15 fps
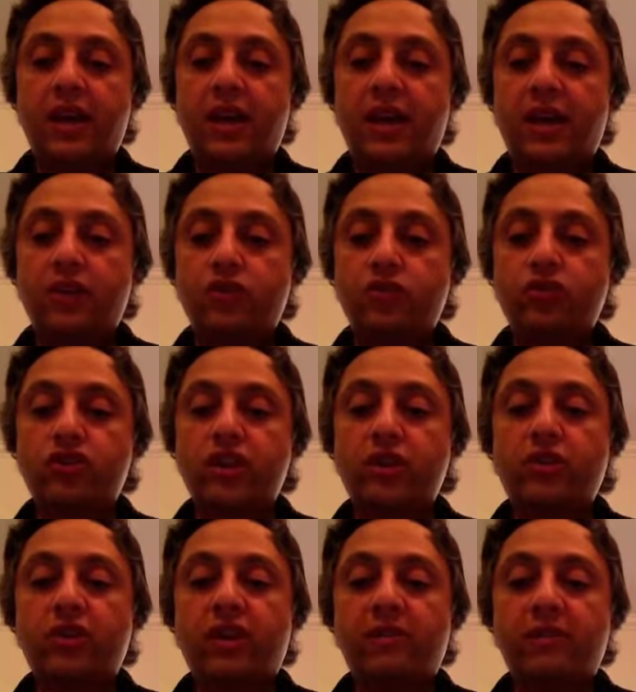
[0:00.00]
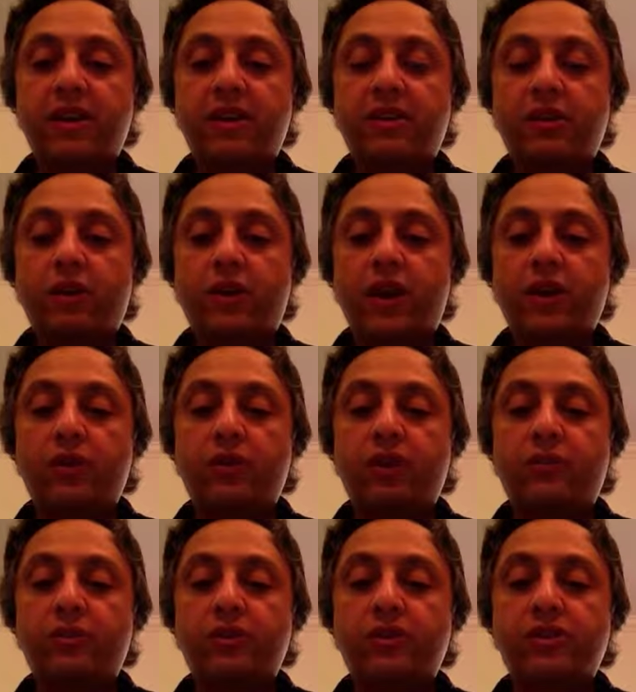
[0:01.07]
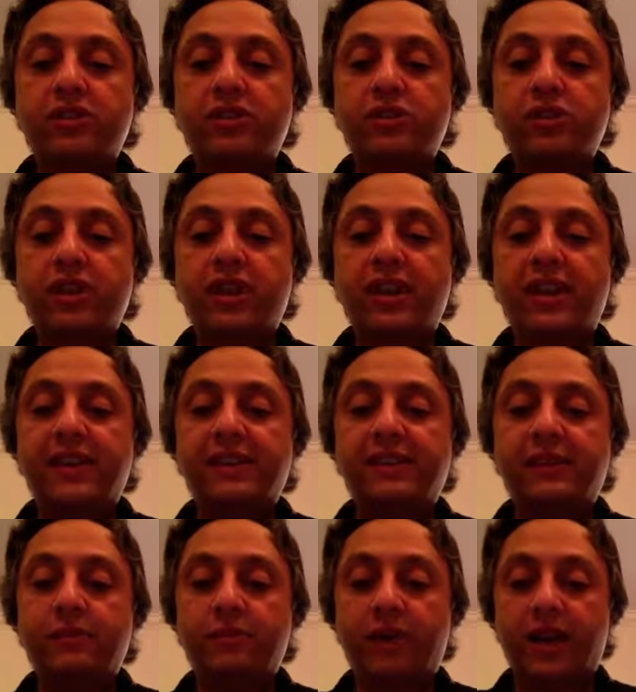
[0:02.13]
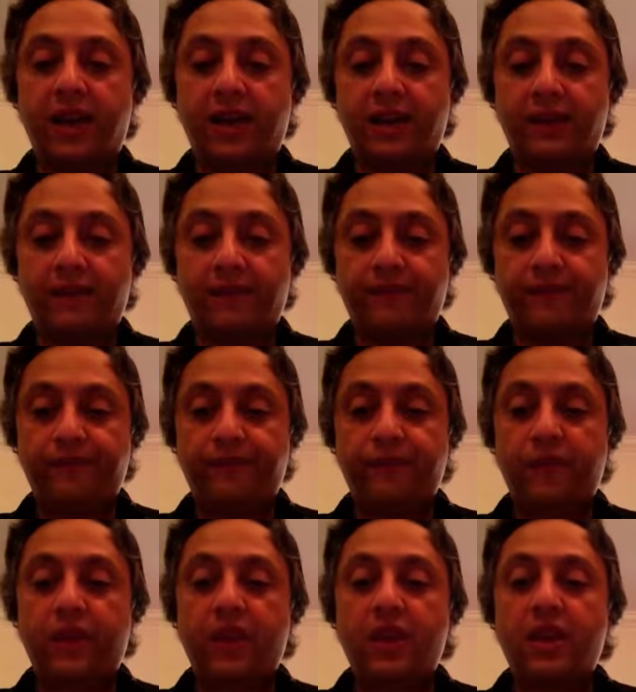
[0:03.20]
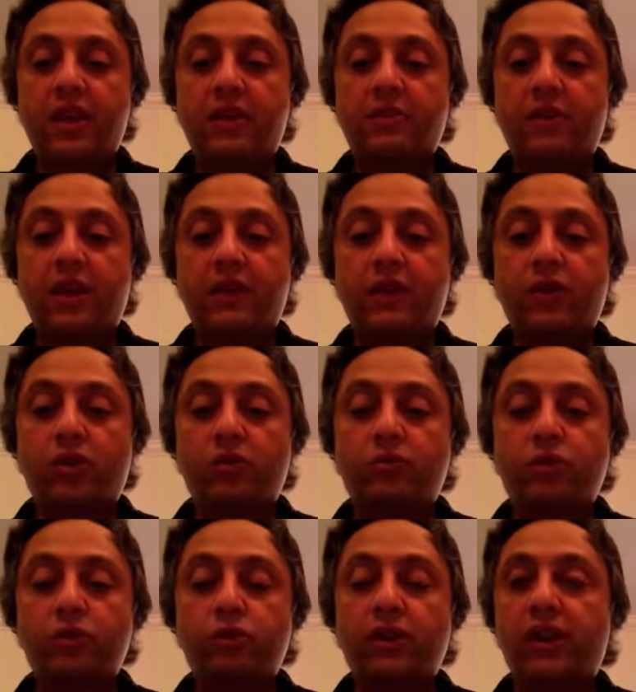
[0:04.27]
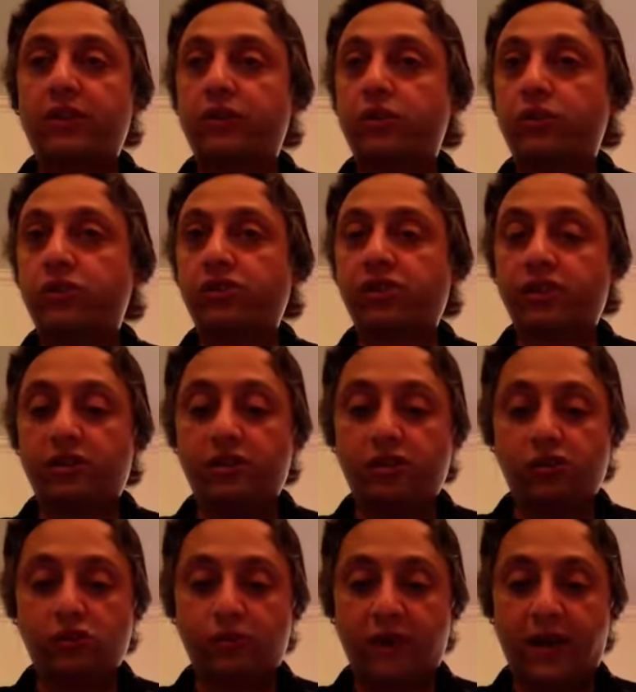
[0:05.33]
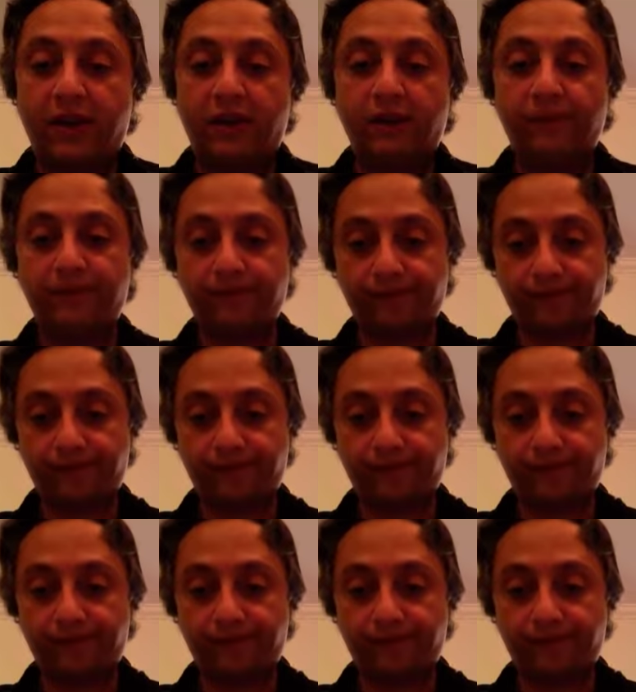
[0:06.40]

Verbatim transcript: aggiungendo che meritano anche una punizione esemplare per aver compiuto un atto così disumano.